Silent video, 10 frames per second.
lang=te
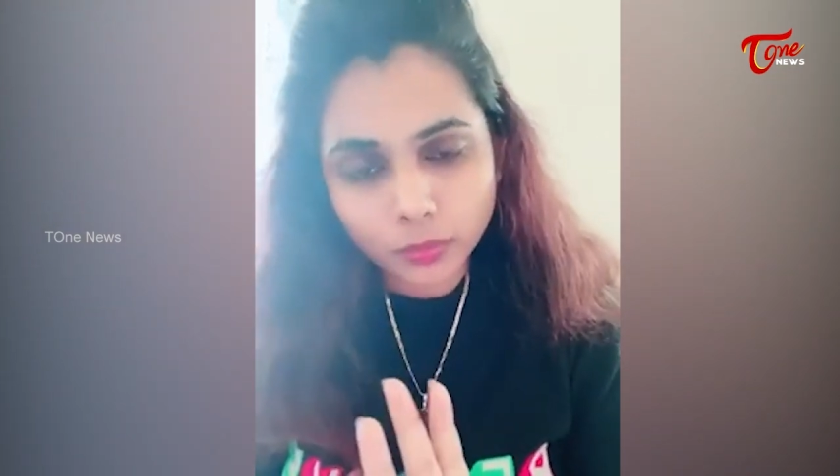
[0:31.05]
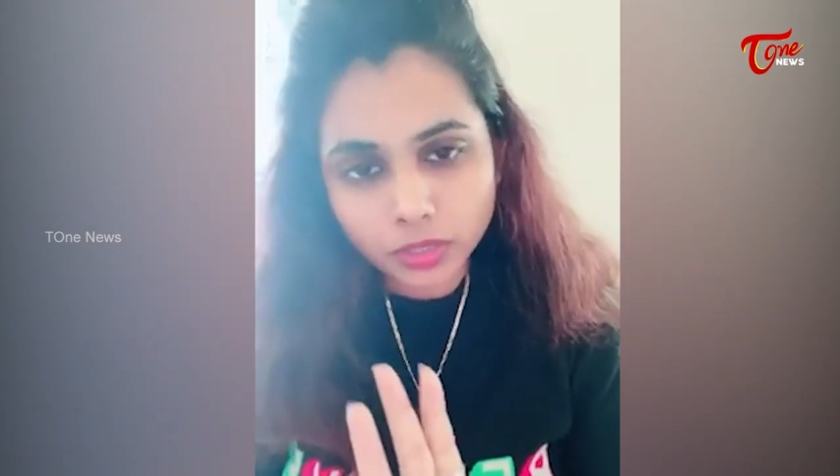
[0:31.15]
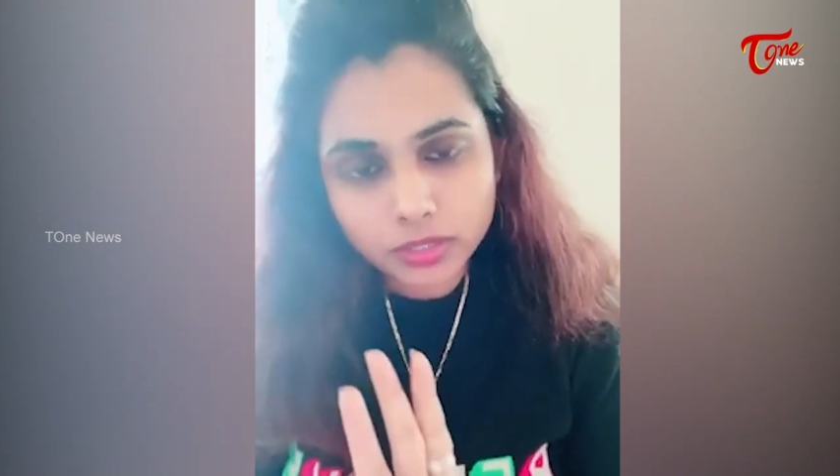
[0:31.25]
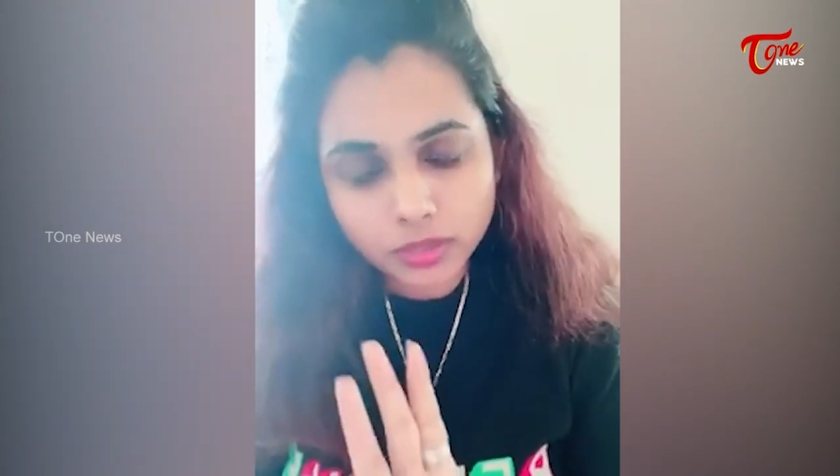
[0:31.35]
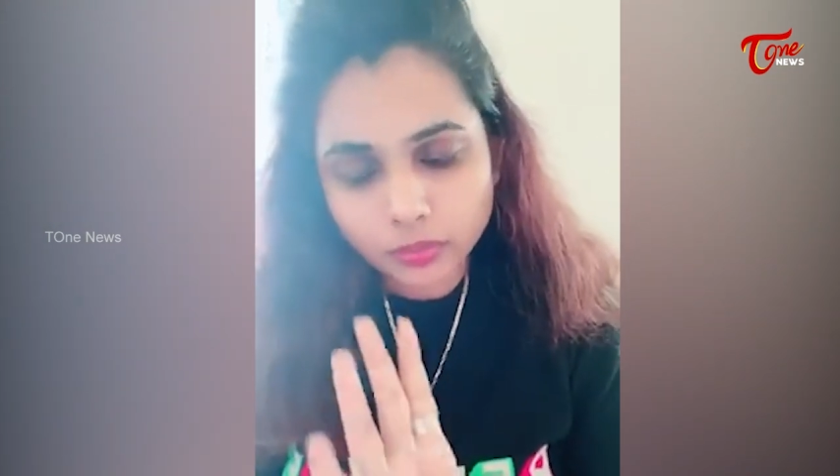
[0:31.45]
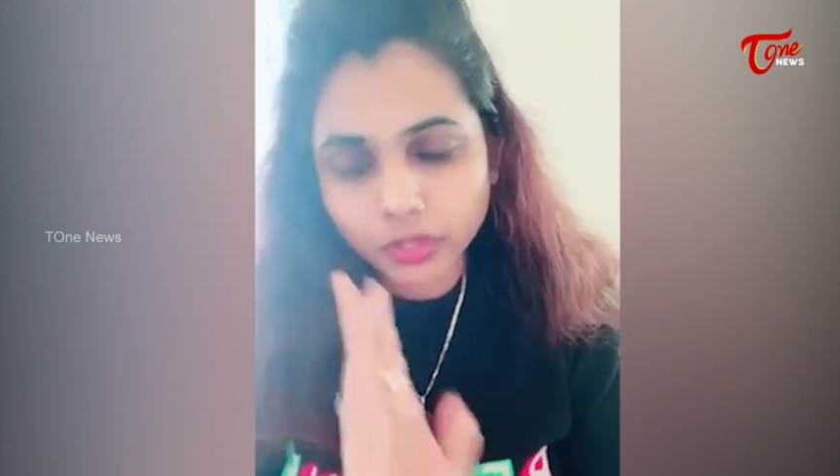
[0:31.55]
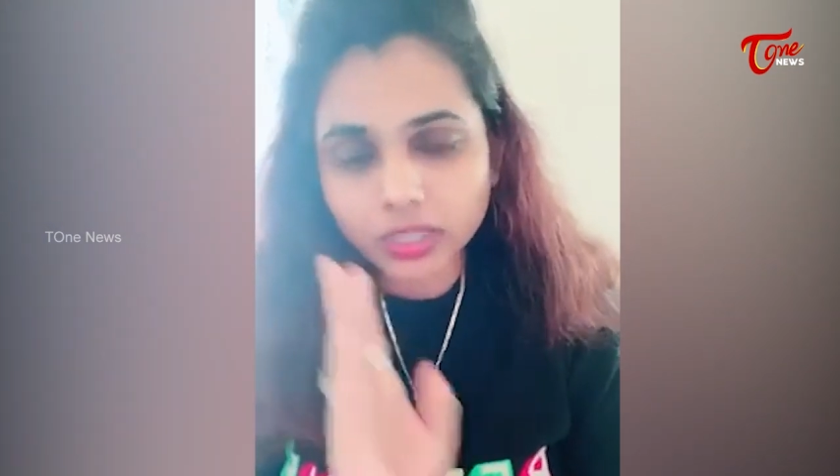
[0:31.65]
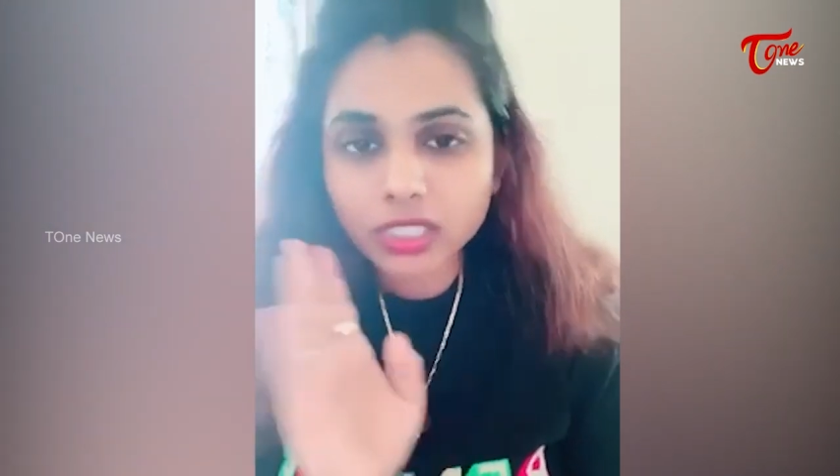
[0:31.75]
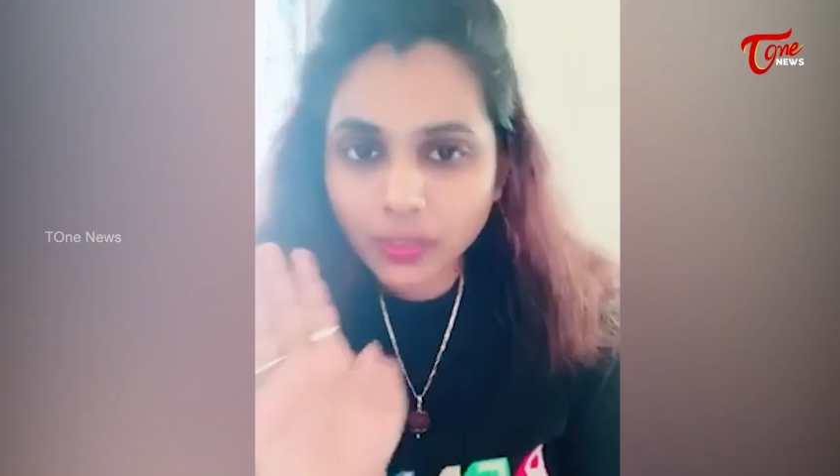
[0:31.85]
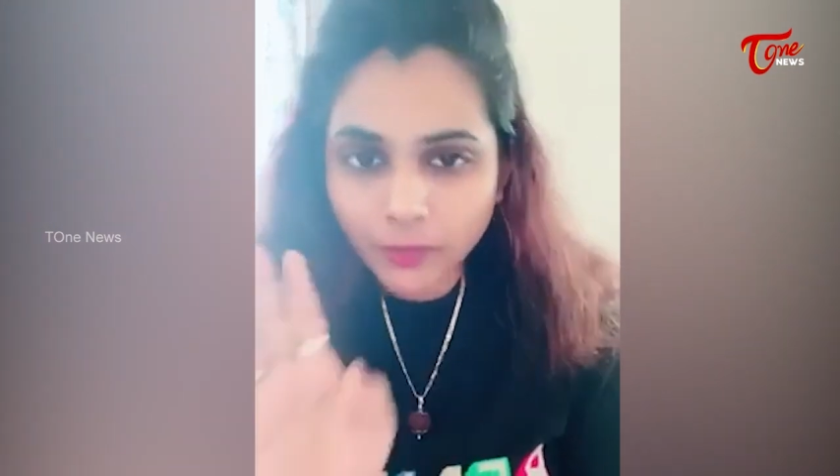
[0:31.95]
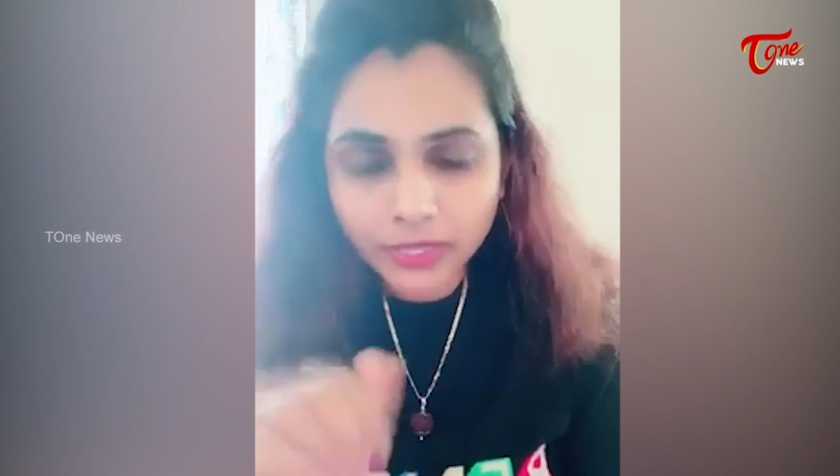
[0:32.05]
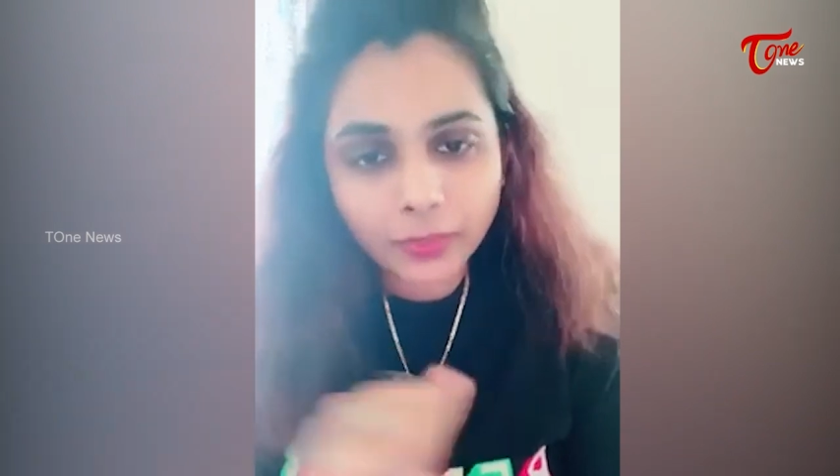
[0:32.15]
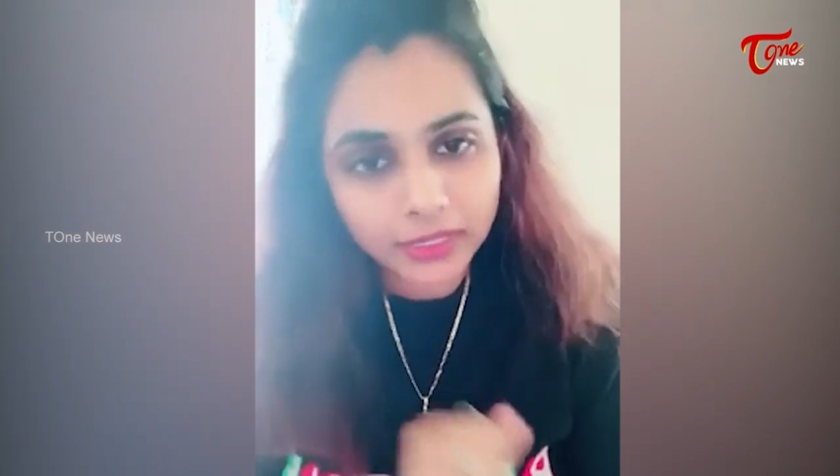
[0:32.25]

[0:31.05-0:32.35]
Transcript: పోలీసులను ఉపయోగించి ఇబ్బంది